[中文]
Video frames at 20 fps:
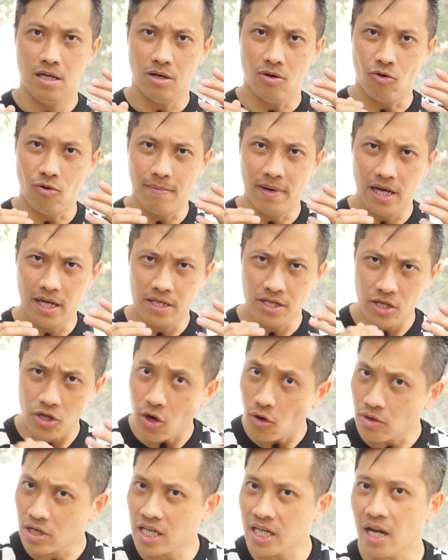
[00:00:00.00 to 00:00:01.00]
我们
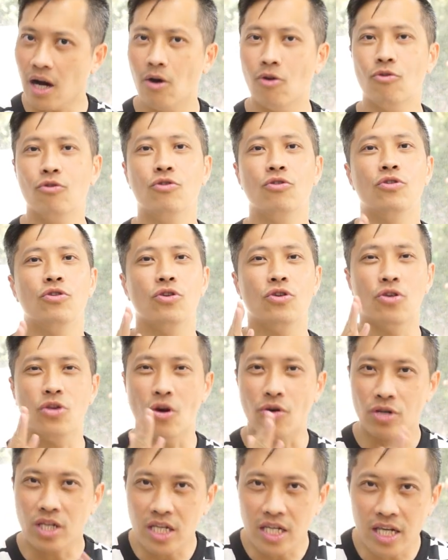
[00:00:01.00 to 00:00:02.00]
有效率、
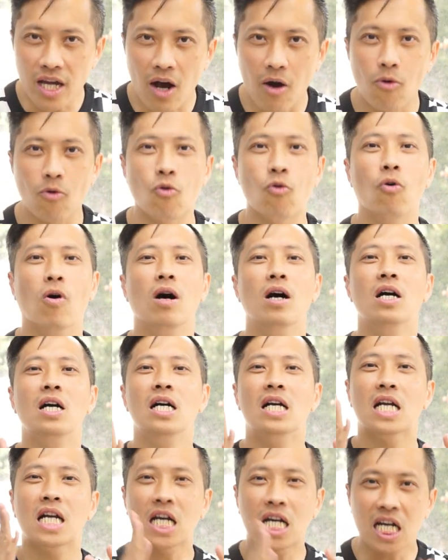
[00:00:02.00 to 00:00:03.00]
有效果、
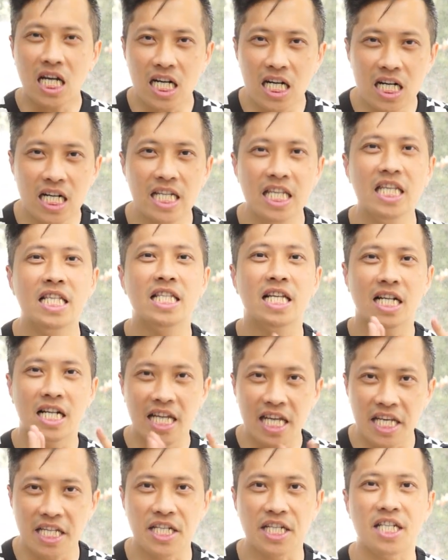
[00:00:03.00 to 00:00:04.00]
刻意的
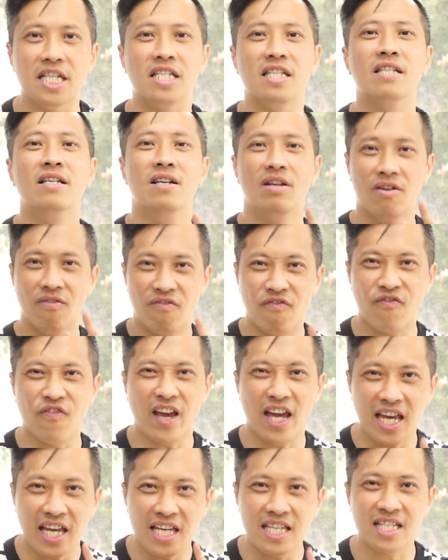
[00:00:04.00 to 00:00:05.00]
练习，
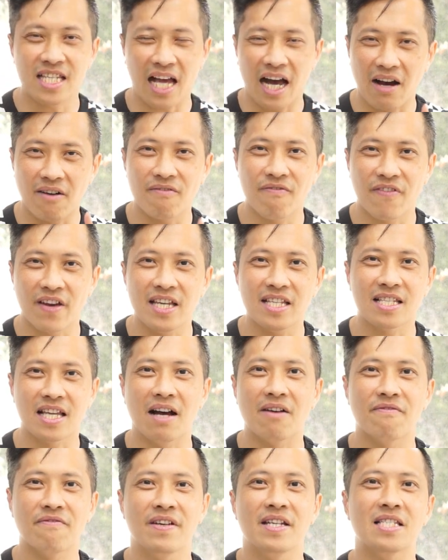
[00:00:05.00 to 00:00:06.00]
非常非
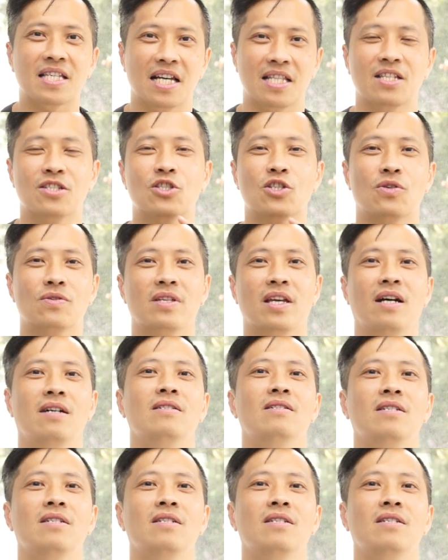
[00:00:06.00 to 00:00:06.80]
常非常的重要。